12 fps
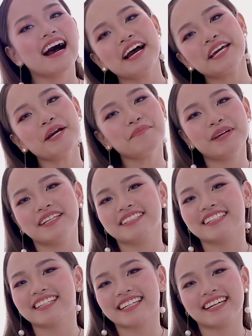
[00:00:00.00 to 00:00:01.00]
Hi, I'm
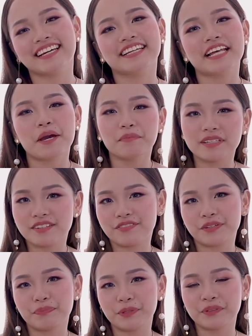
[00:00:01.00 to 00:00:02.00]
Hazel King and I'm
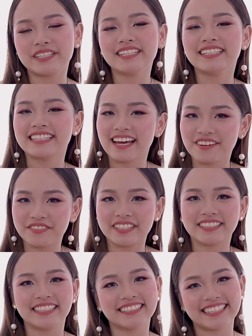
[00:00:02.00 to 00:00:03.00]
living beauty in
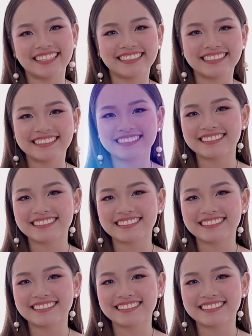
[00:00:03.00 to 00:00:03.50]
every detail.